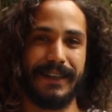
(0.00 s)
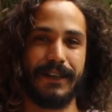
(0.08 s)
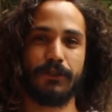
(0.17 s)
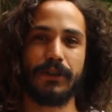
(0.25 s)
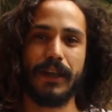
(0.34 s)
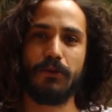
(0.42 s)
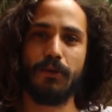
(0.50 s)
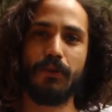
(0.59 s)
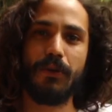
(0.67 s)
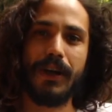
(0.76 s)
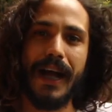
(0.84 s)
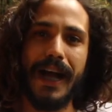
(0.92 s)
eu tenho
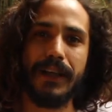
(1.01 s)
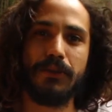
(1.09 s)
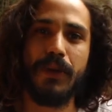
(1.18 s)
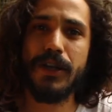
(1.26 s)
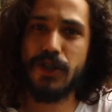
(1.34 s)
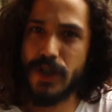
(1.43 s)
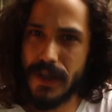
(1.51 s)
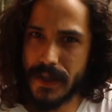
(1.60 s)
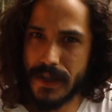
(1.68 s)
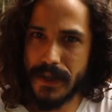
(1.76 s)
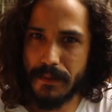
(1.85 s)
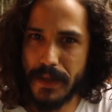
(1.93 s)
colocado
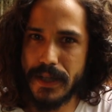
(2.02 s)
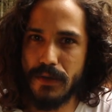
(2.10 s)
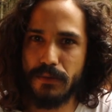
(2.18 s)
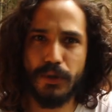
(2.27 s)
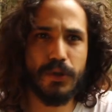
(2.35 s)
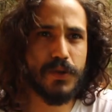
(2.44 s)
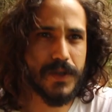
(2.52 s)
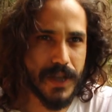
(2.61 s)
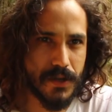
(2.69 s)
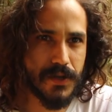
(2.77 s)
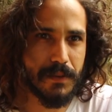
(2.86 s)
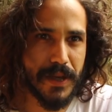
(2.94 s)
artista, mas eu estou no
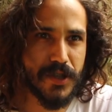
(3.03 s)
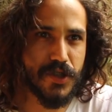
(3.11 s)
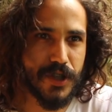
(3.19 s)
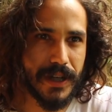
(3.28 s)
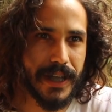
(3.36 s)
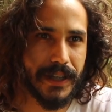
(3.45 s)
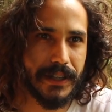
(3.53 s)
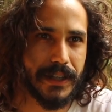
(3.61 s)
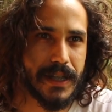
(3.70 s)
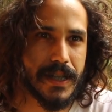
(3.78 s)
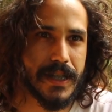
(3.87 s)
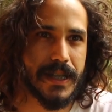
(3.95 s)
sexto semestre de
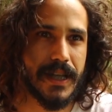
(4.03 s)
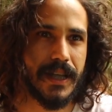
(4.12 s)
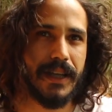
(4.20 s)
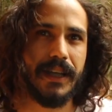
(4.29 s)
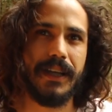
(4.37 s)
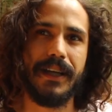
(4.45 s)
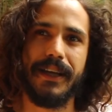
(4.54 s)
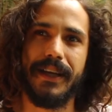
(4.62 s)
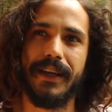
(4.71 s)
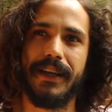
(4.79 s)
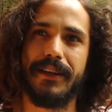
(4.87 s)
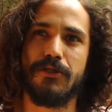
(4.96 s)
letras.
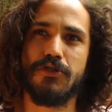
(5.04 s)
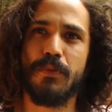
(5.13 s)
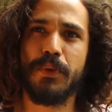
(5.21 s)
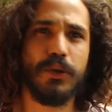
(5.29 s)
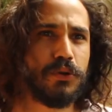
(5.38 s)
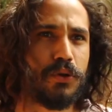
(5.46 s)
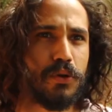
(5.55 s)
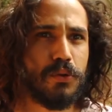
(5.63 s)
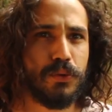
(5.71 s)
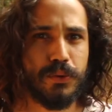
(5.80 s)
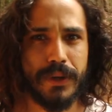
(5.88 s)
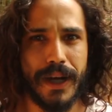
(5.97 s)
É, eu sou produtor
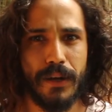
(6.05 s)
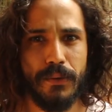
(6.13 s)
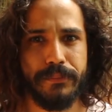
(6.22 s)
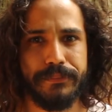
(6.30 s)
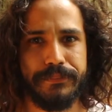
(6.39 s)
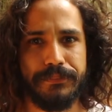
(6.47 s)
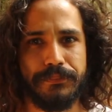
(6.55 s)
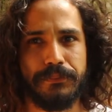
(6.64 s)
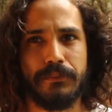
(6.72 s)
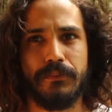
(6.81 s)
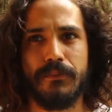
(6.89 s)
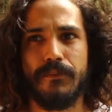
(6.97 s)
cultural,
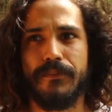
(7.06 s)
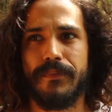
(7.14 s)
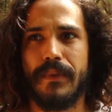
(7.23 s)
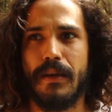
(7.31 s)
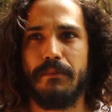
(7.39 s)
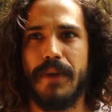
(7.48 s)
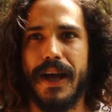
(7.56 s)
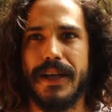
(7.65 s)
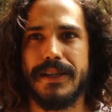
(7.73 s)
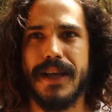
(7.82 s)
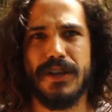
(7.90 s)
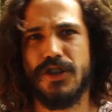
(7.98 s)

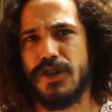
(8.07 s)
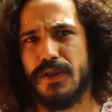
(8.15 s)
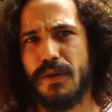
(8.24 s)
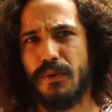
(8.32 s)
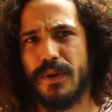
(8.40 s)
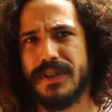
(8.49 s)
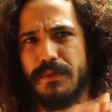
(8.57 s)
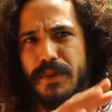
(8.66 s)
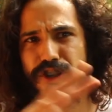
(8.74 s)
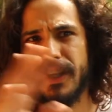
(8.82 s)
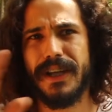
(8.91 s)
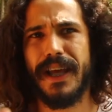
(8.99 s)
mas artista é uma coisa
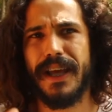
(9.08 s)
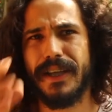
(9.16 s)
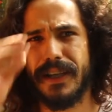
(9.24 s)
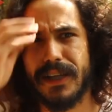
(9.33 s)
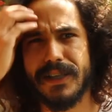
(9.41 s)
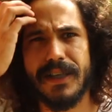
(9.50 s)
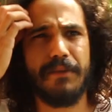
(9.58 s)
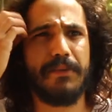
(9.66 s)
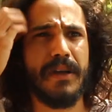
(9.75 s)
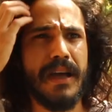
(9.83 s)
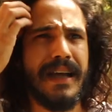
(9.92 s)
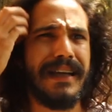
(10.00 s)
bem genérica,
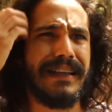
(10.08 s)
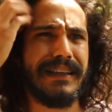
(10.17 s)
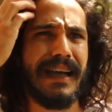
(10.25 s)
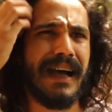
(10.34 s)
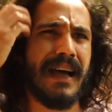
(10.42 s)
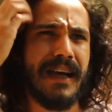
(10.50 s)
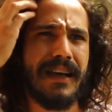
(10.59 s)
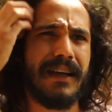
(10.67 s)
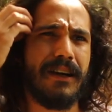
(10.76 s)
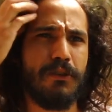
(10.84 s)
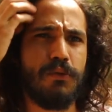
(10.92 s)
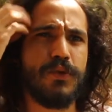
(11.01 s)
sabe? Hum.
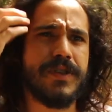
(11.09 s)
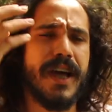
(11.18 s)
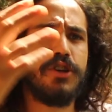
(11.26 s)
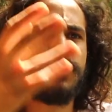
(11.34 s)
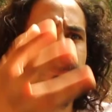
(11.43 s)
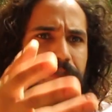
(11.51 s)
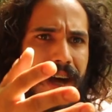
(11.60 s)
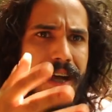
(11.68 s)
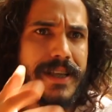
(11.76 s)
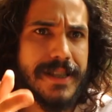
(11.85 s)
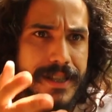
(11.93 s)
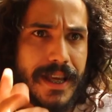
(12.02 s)
É, o Sérgio
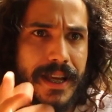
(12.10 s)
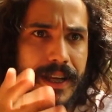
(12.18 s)
Vaz,